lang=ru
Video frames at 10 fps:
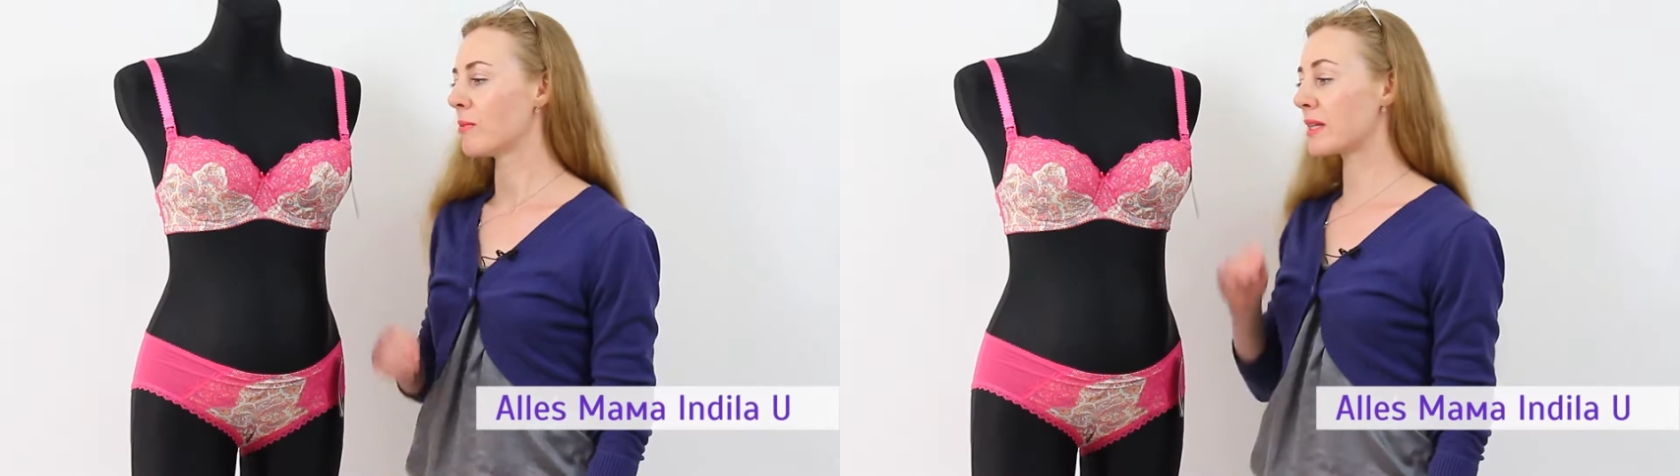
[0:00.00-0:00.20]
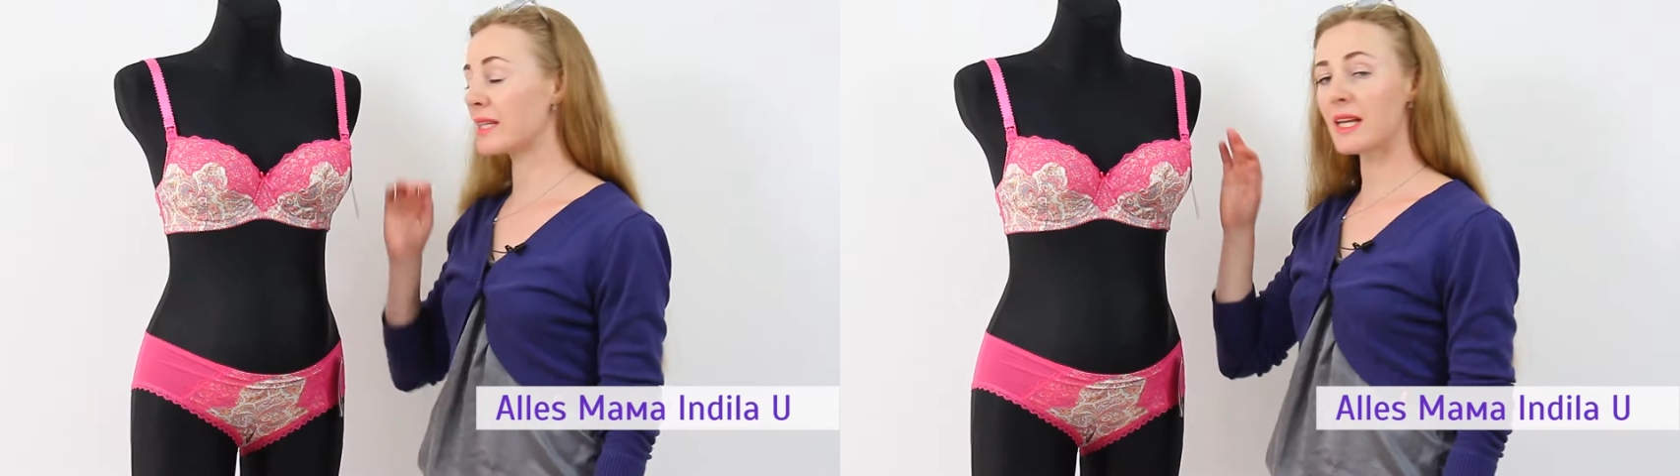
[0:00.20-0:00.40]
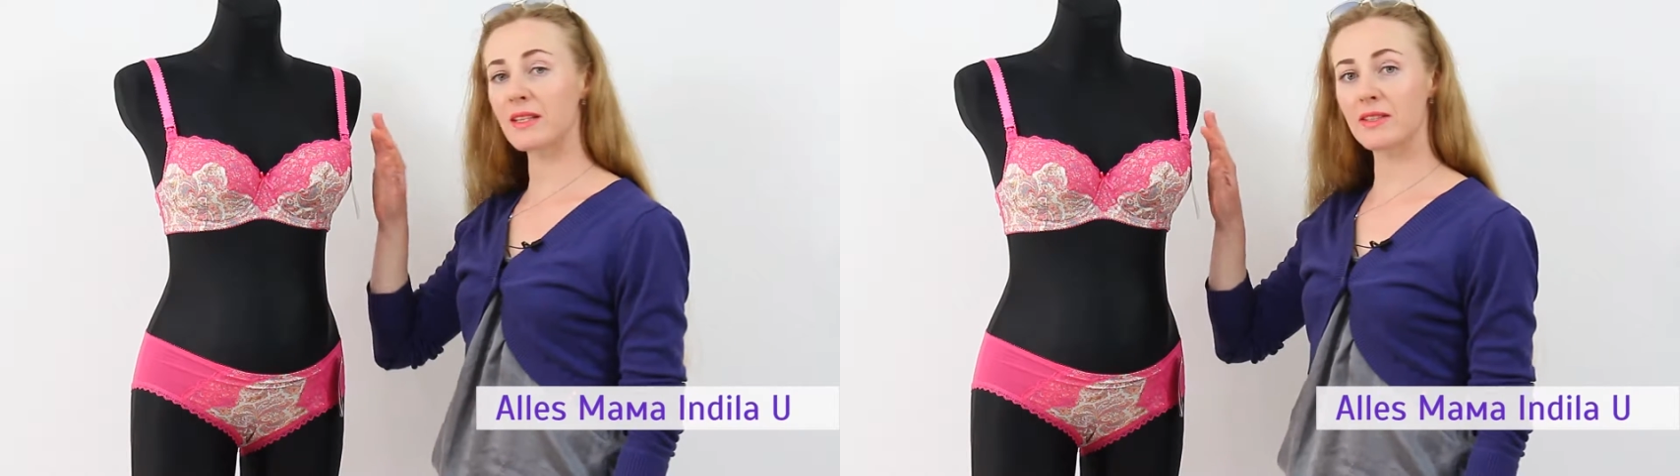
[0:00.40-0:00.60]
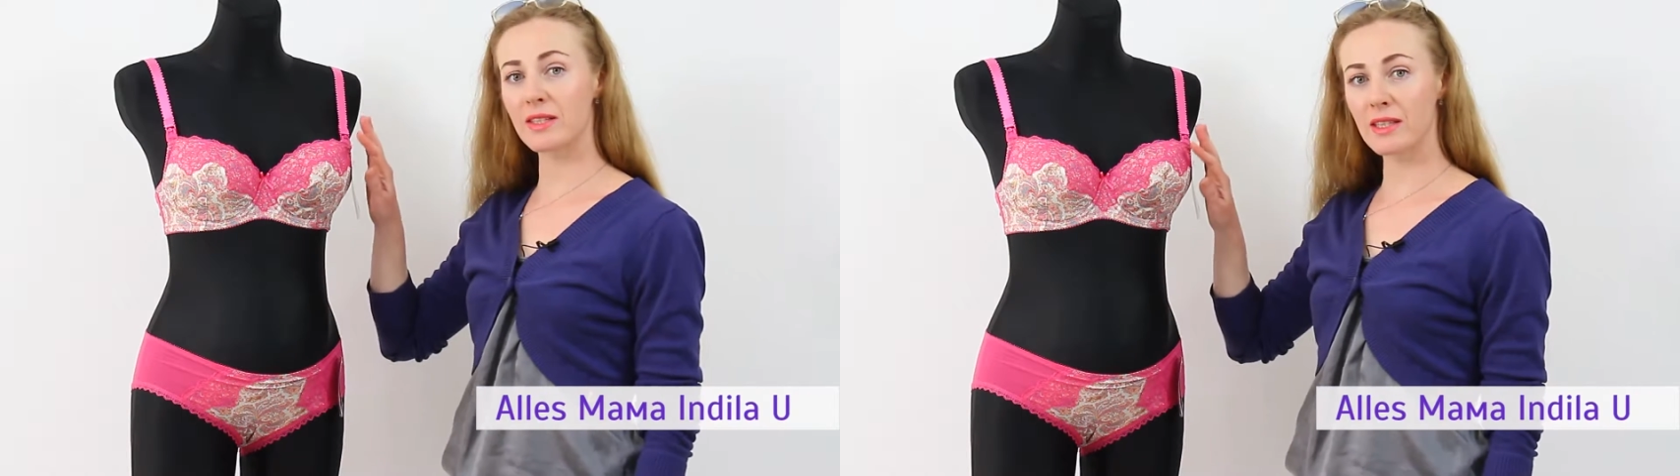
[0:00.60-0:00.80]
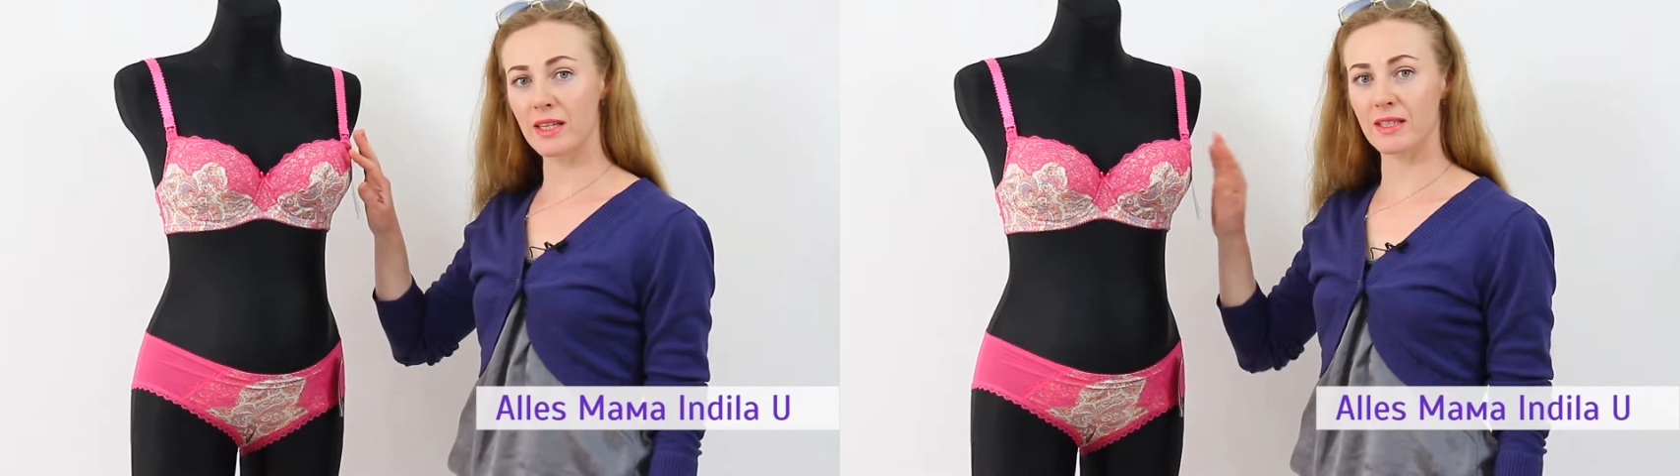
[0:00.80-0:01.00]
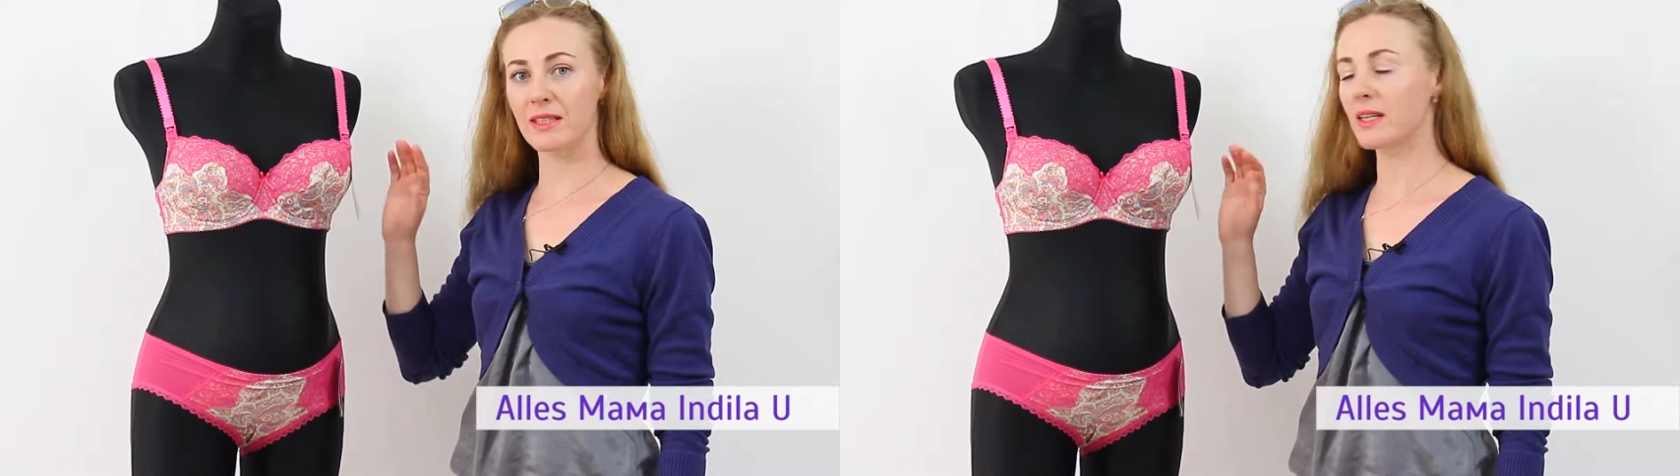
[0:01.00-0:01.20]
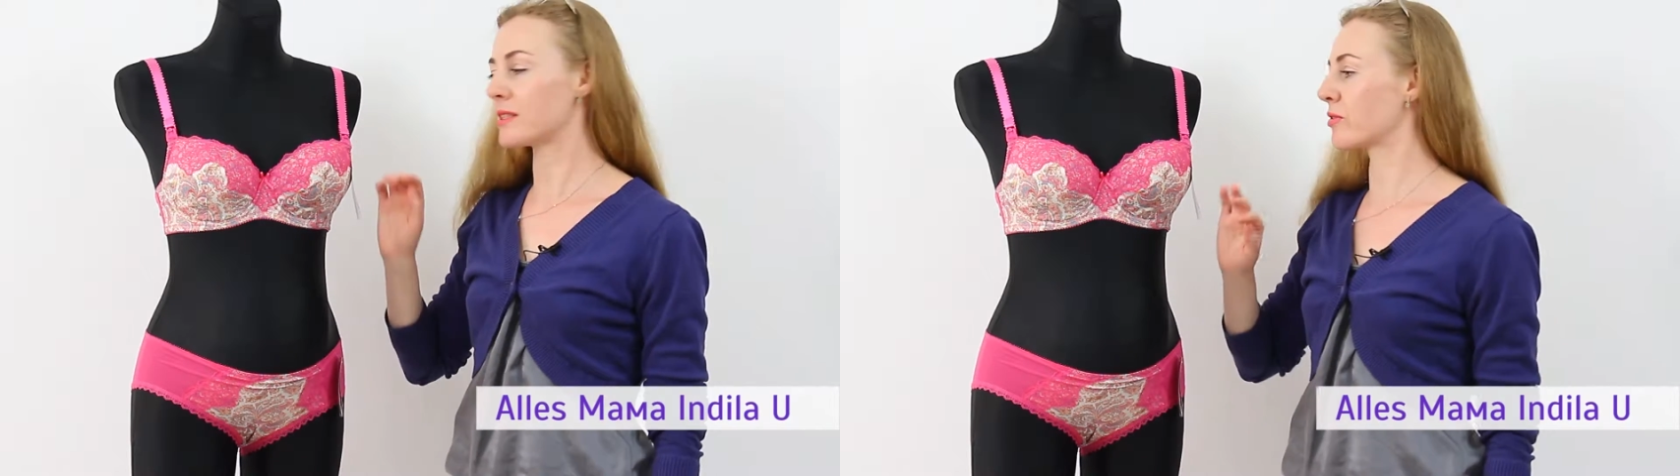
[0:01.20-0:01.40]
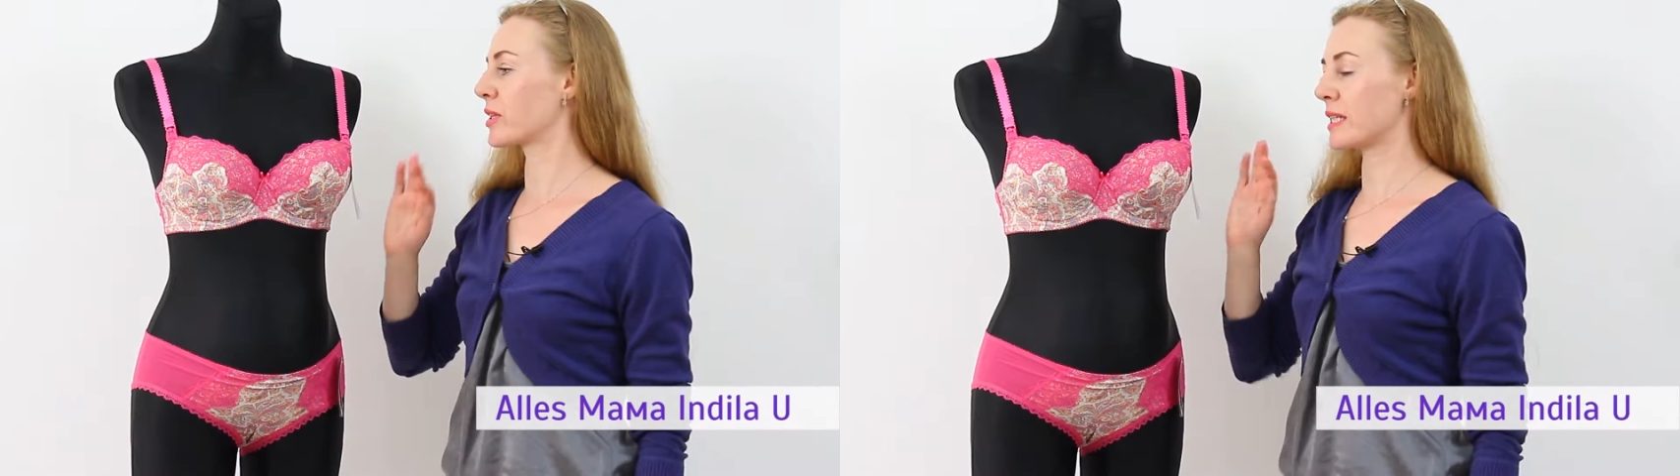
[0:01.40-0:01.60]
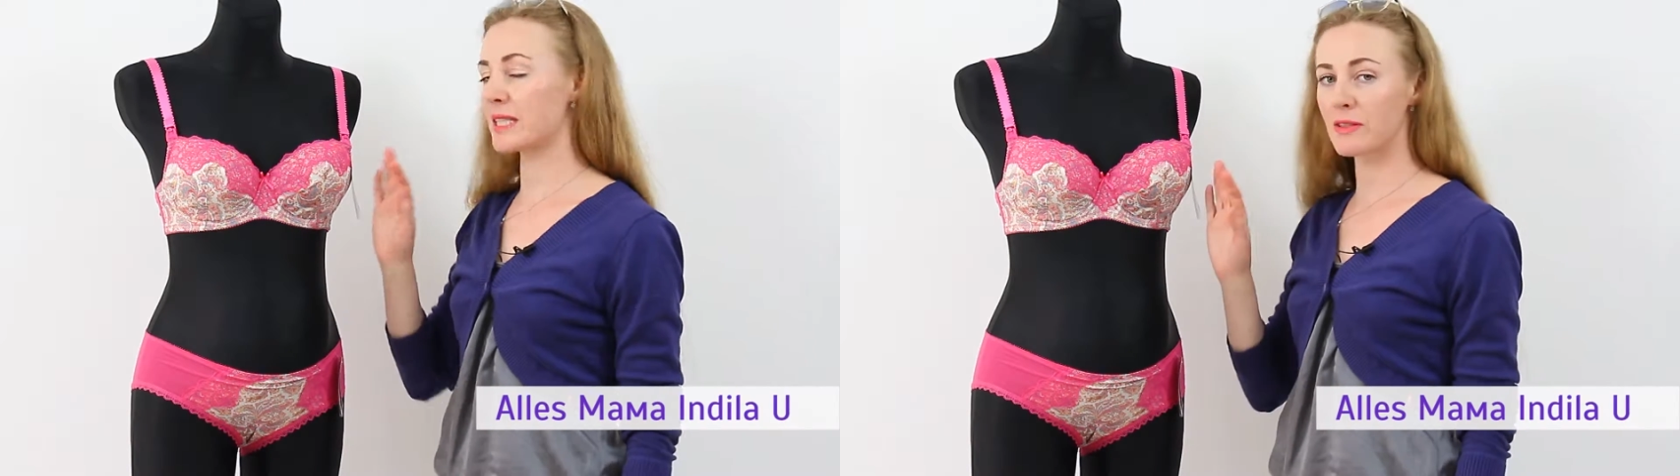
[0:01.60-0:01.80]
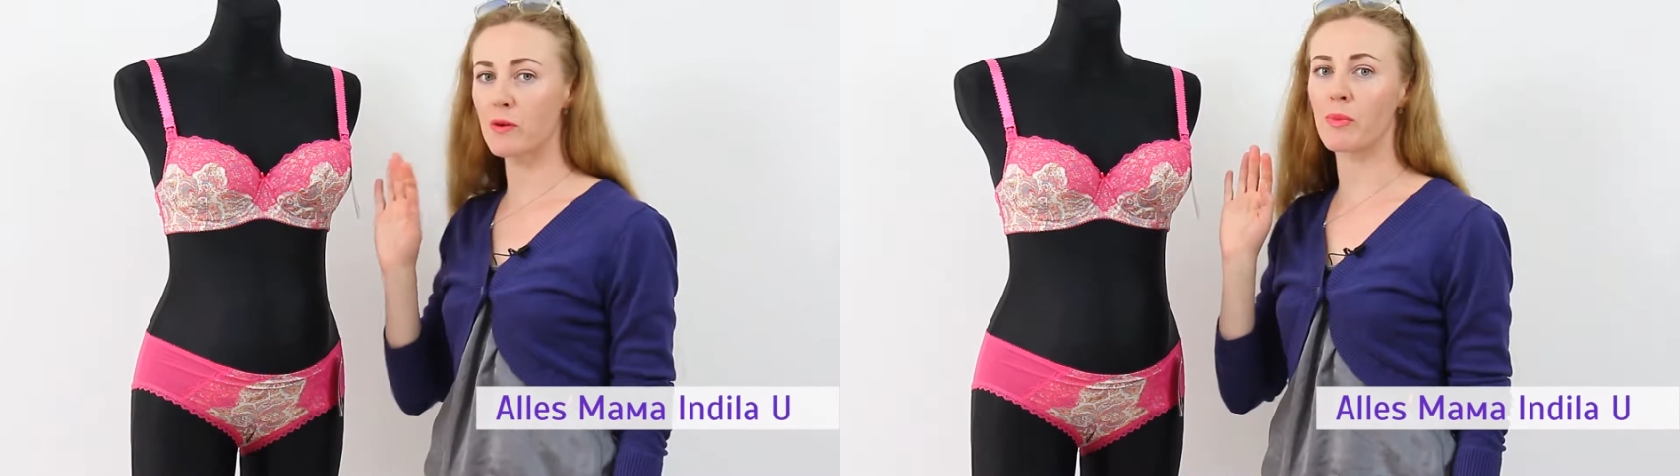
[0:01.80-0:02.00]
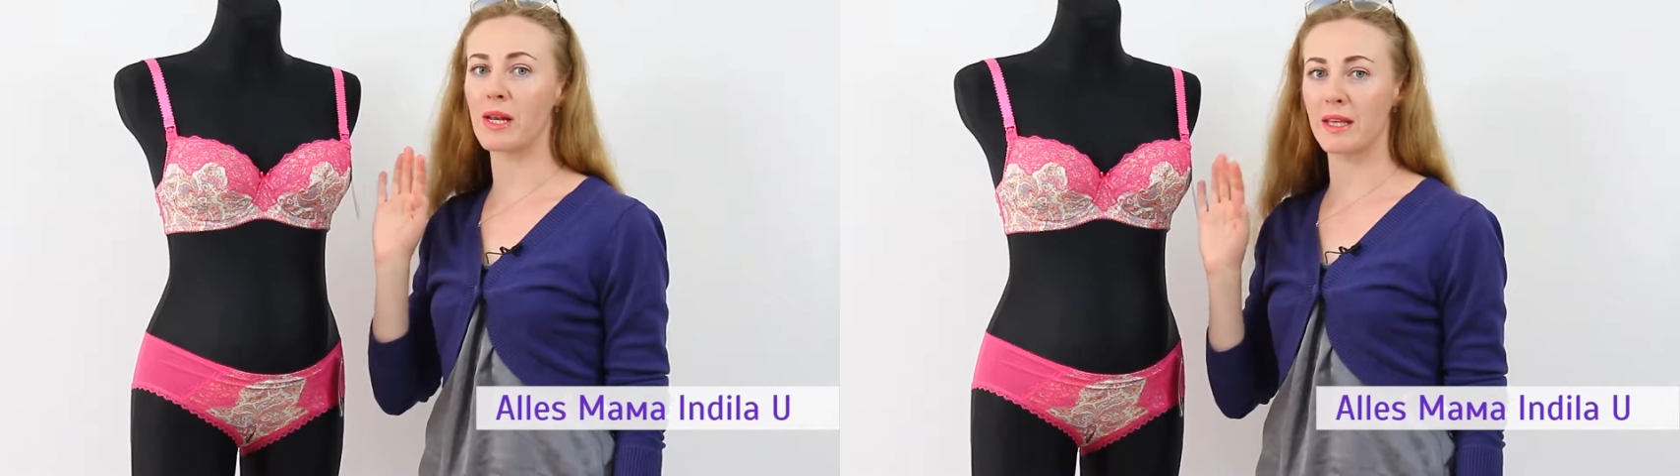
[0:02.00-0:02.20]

Модель Индила сделана в красивом